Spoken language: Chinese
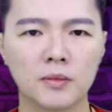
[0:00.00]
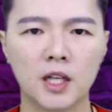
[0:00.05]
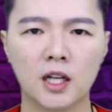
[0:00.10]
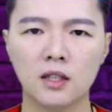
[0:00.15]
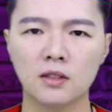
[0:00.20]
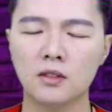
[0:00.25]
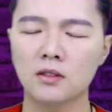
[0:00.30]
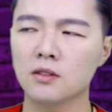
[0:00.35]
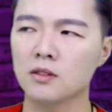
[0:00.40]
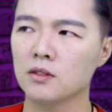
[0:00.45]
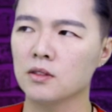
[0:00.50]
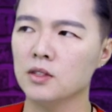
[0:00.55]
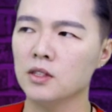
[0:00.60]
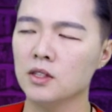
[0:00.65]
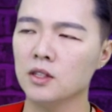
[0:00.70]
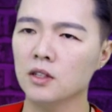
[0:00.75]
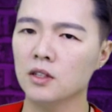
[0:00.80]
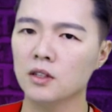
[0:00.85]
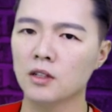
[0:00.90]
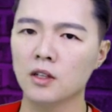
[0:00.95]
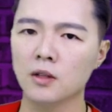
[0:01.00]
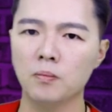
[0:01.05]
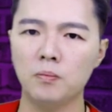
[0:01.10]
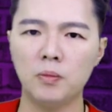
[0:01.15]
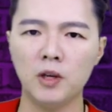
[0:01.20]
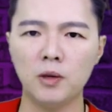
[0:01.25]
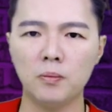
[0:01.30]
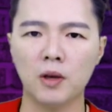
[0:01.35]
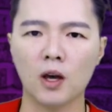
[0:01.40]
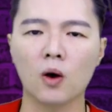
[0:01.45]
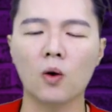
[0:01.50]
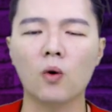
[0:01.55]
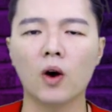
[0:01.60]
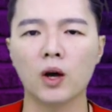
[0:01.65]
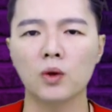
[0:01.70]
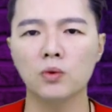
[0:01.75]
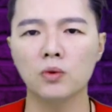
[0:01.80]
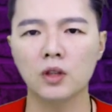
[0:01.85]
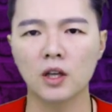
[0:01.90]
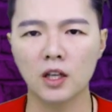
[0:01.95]
啊，这只是一个避免
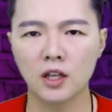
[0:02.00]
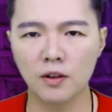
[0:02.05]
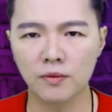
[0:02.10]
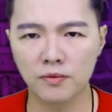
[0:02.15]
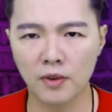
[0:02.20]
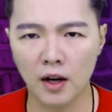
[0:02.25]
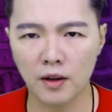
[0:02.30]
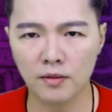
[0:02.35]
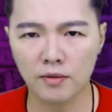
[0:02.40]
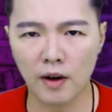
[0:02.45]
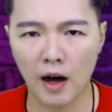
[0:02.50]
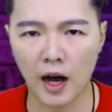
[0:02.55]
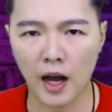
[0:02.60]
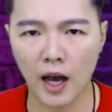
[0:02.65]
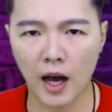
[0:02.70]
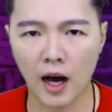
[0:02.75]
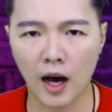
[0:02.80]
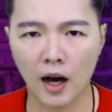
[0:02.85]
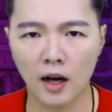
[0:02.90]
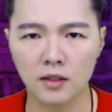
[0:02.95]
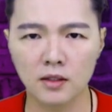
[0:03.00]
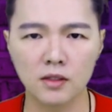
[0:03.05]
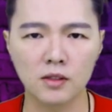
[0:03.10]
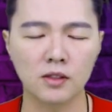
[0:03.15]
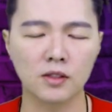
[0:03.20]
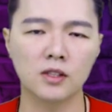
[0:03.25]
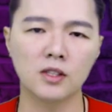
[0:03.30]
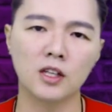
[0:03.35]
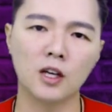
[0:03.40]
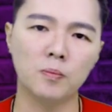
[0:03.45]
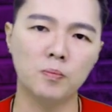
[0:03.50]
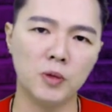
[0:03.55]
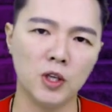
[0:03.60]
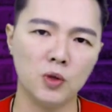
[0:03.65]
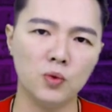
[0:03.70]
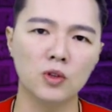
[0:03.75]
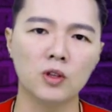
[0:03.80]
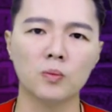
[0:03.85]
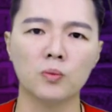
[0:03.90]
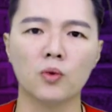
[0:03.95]
怀孕的一个方法呀，这只是一个
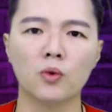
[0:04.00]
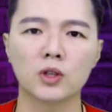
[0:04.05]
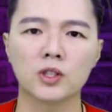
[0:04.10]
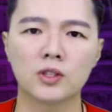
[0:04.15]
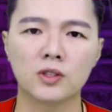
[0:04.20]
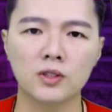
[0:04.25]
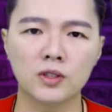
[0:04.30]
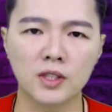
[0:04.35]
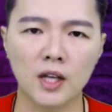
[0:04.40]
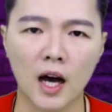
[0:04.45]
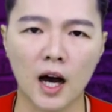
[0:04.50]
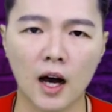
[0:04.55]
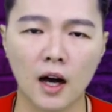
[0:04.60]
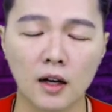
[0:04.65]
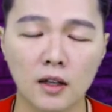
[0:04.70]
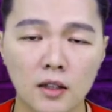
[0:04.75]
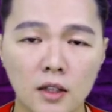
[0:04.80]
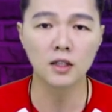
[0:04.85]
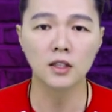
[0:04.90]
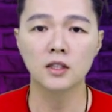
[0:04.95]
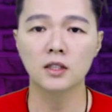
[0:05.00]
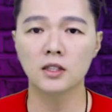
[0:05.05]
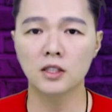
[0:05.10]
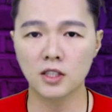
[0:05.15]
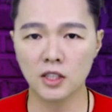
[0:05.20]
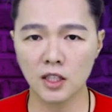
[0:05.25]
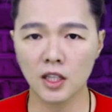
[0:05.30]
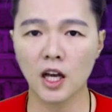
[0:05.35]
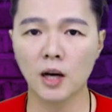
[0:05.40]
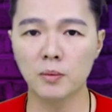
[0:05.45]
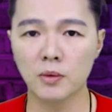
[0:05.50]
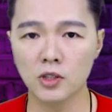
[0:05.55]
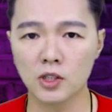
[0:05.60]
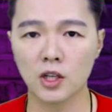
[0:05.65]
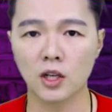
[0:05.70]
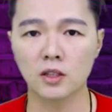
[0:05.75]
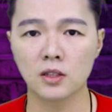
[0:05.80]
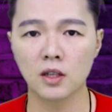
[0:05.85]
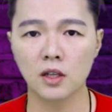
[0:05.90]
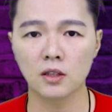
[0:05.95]
避孕的模式啊。现在他们
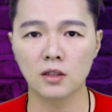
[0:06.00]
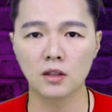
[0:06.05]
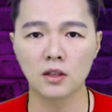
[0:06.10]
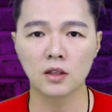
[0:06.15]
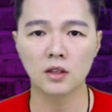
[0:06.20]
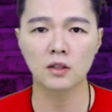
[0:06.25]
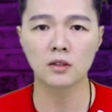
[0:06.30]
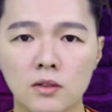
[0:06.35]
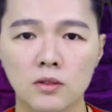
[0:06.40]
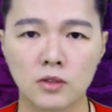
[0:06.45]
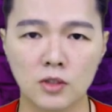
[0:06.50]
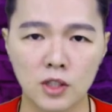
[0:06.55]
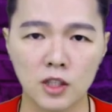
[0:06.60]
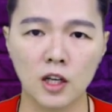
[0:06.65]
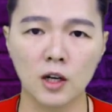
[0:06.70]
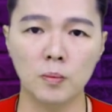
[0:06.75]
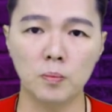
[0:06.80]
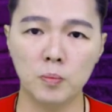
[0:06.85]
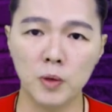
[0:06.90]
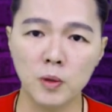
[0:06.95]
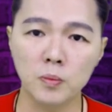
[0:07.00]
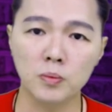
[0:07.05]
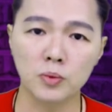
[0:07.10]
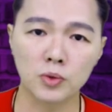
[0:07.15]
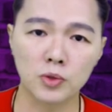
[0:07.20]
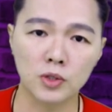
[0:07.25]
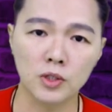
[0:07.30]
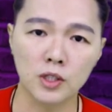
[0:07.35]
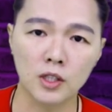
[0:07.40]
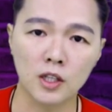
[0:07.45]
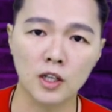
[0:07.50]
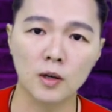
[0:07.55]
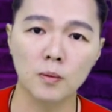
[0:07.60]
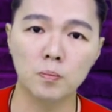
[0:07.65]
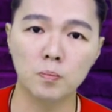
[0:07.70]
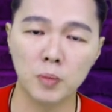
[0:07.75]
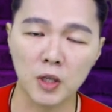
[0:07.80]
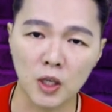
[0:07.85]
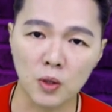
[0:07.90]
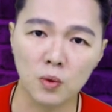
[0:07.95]
承认，这个并不是一个
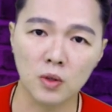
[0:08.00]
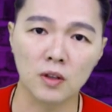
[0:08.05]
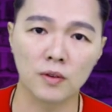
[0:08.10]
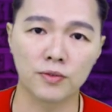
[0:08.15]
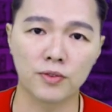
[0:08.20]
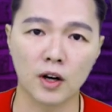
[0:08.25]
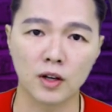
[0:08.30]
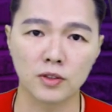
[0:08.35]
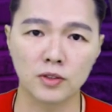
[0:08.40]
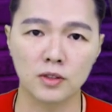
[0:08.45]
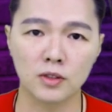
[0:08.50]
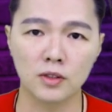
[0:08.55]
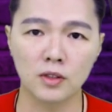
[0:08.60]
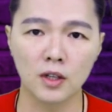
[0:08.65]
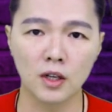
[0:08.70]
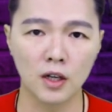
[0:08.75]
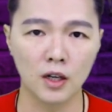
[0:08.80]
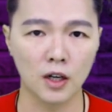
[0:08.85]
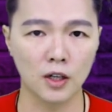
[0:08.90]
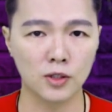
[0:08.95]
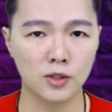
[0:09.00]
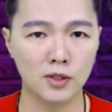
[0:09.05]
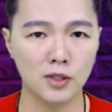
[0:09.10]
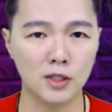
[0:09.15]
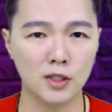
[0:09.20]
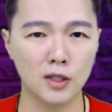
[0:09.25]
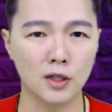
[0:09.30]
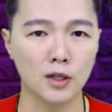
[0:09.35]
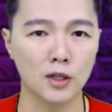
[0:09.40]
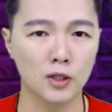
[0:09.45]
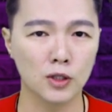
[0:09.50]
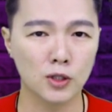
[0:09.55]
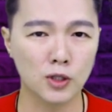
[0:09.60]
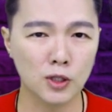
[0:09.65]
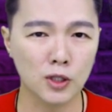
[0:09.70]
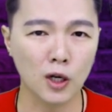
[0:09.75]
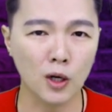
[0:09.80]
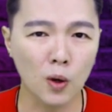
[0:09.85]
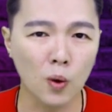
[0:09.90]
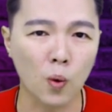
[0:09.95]
避孕的方式，而是一个
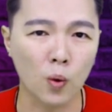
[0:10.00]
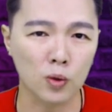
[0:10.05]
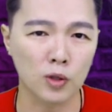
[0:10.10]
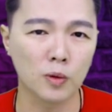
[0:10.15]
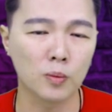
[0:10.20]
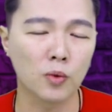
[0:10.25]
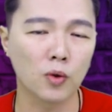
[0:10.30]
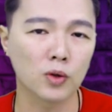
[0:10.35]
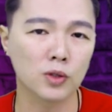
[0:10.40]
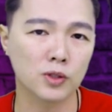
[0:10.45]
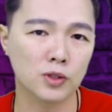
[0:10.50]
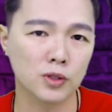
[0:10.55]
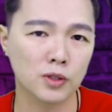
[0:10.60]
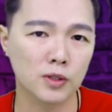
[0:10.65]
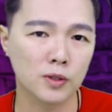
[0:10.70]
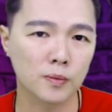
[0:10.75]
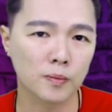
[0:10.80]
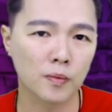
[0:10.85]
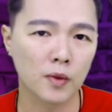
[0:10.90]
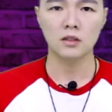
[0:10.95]
生活的模式。